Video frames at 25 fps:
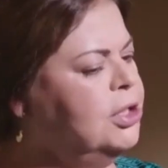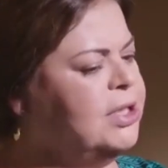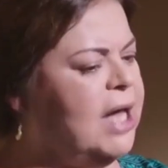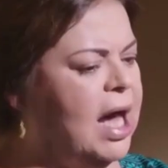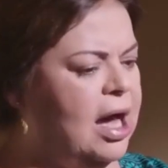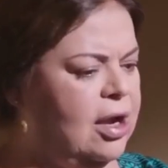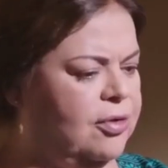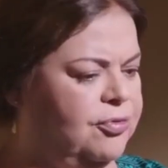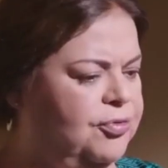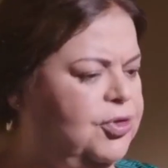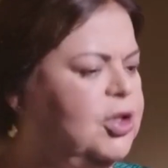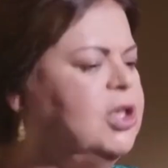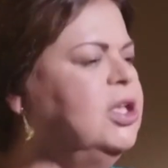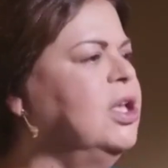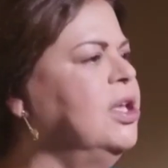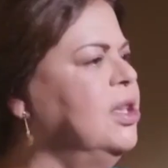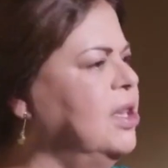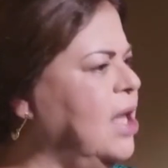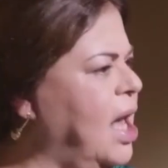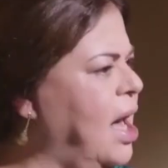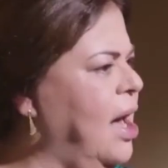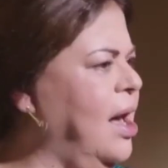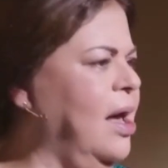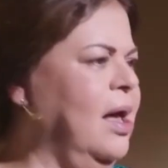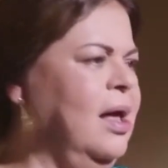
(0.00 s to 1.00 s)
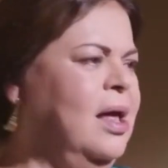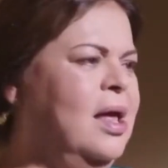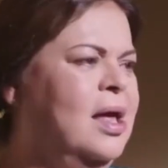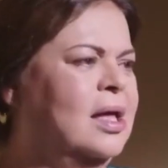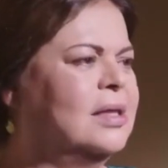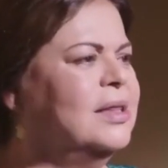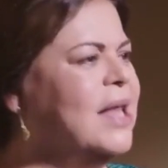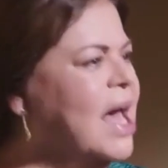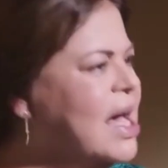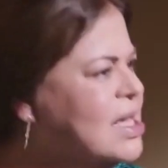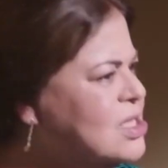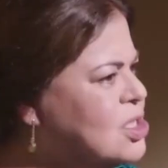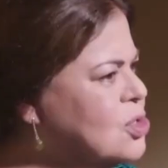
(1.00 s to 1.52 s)
تقول له احنا عارفين
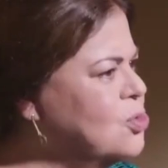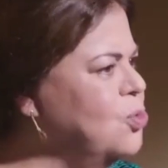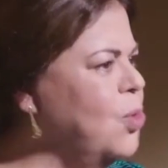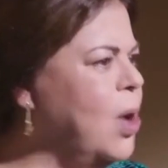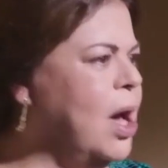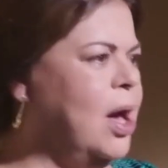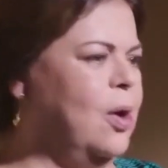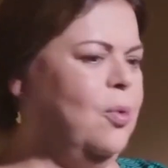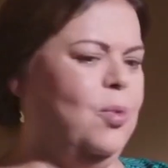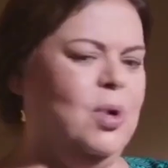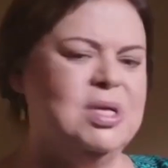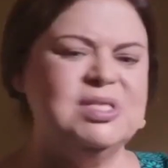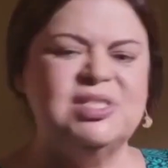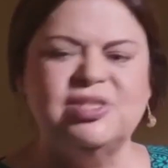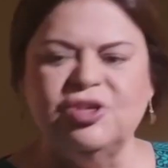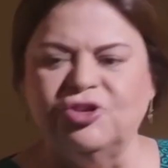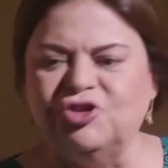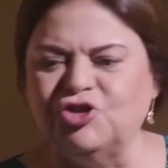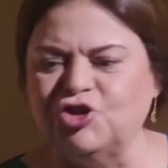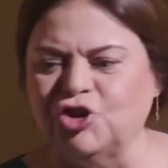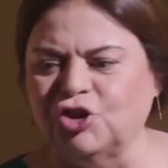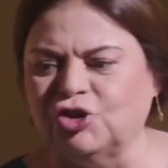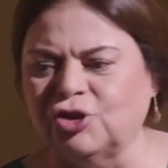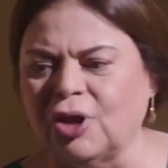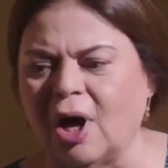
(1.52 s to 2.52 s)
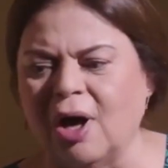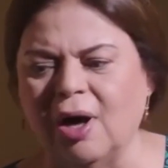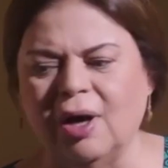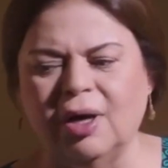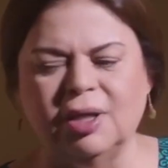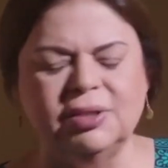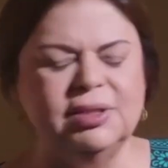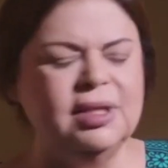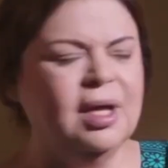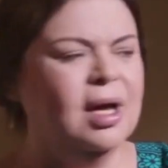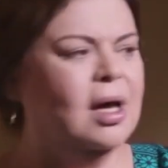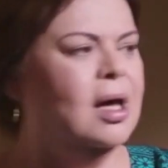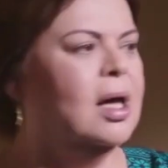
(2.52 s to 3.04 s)
انها نزوه وزه
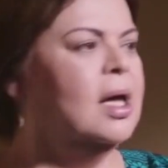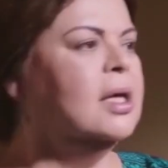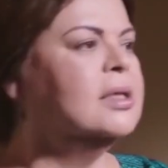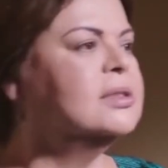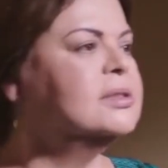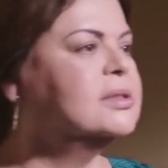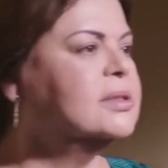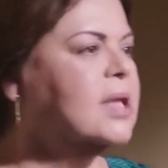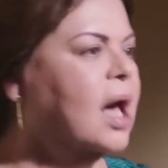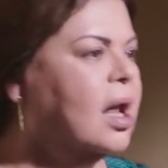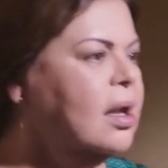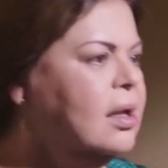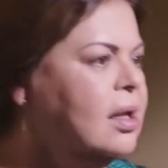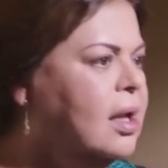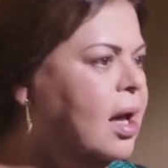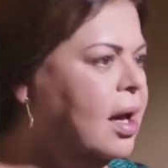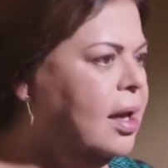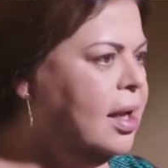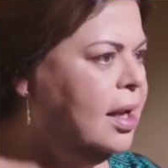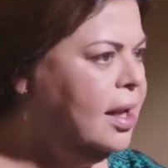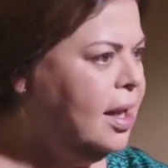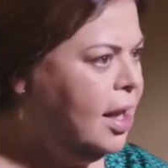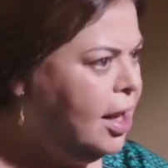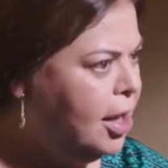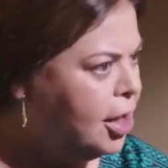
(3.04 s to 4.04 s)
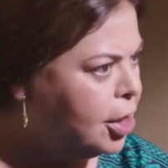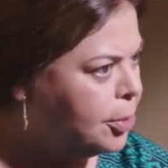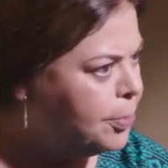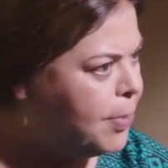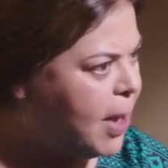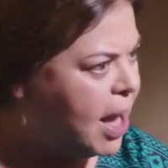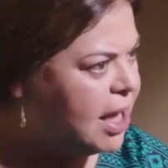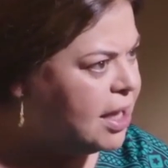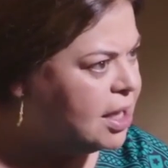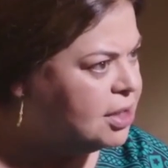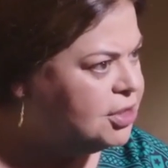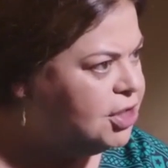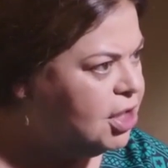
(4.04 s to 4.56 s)
شيطان طلق
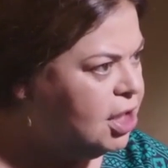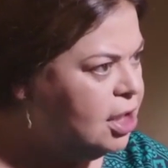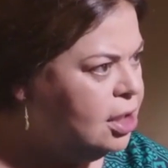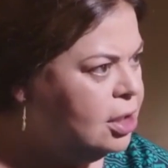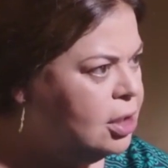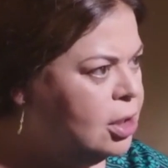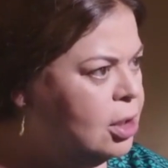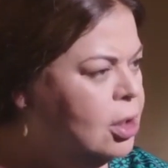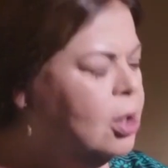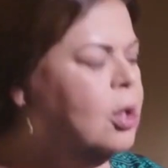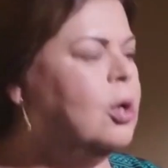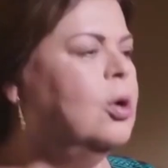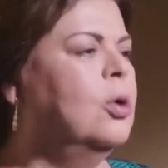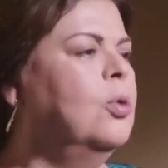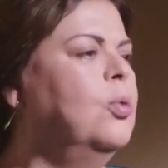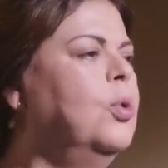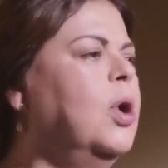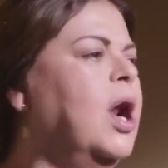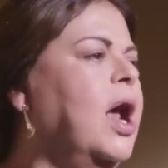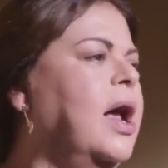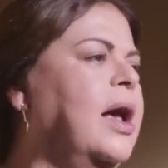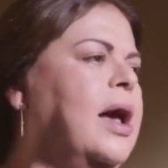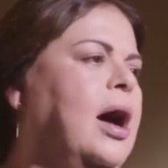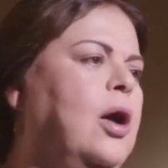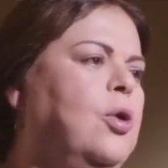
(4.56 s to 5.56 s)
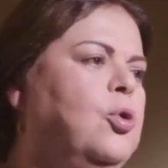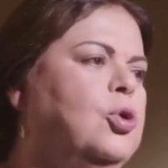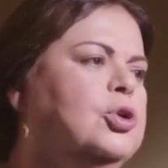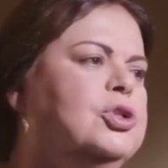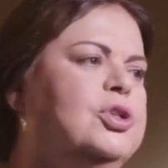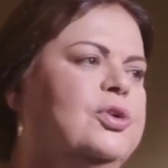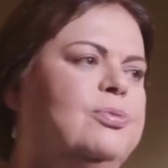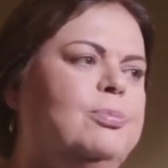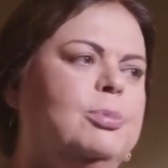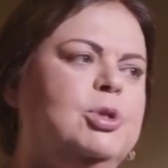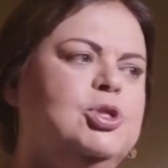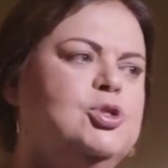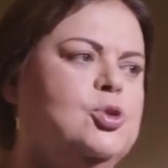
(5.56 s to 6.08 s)
الحربايه دي
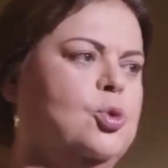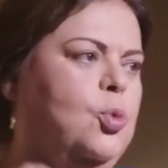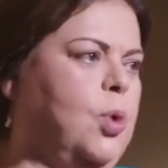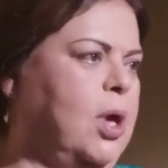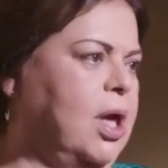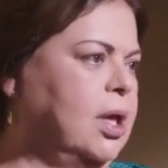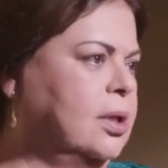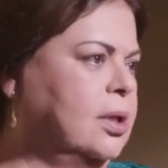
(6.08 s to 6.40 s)
ورجع اختي من